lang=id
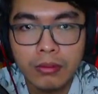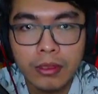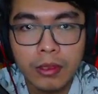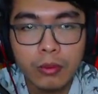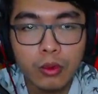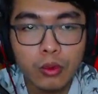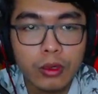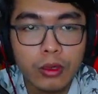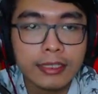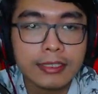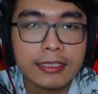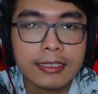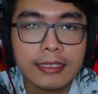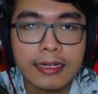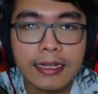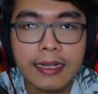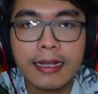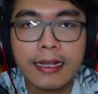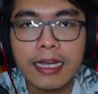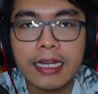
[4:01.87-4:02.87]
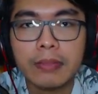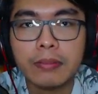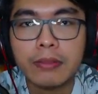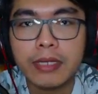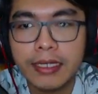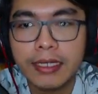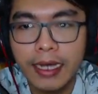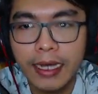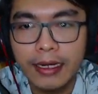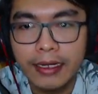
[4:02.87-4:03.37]
membuat serangan
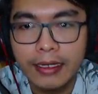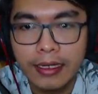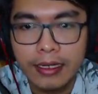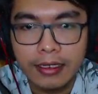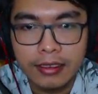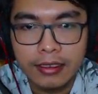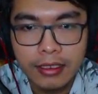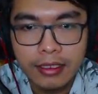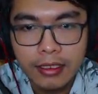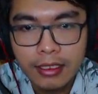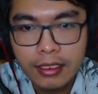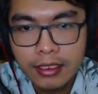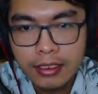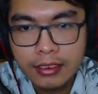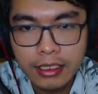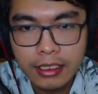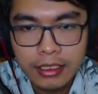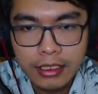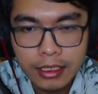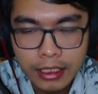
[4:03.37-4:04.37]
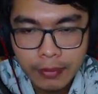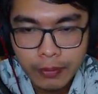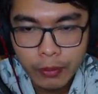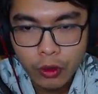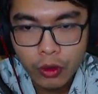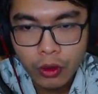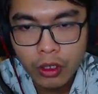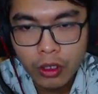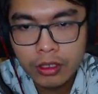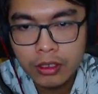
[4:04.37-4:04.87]
mendadak. Jadi ini
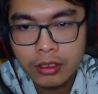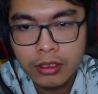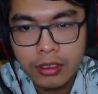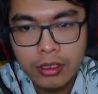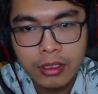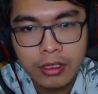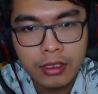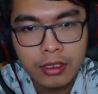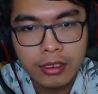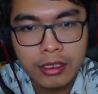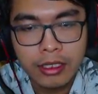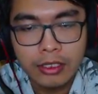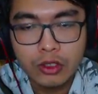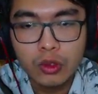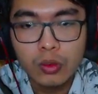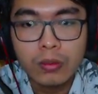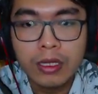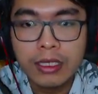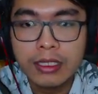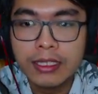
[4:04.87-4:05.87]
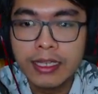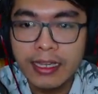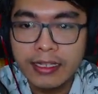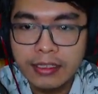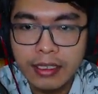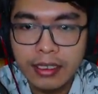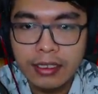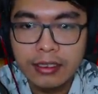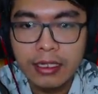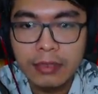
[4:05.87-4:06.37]
pohon Nggak cuma
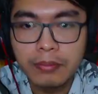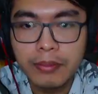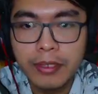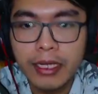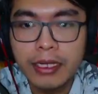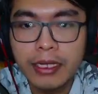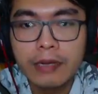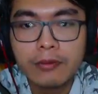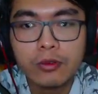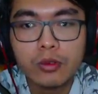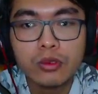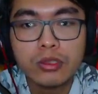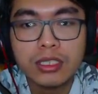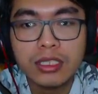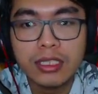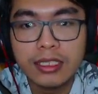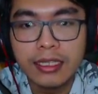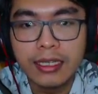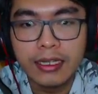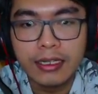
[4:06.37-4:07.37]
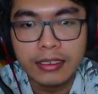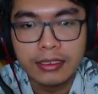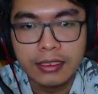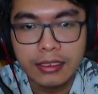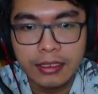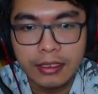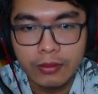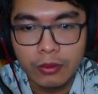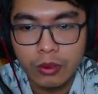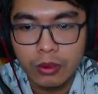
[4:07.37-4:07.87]
hiasan, tapi ada fungsinya di
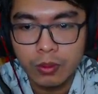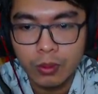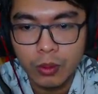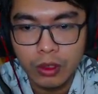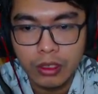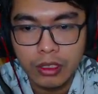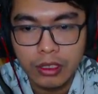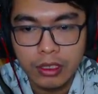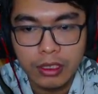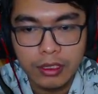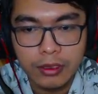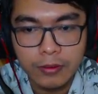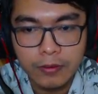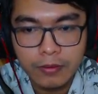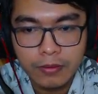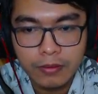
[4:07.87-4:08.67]
sini pohon-pohon ini.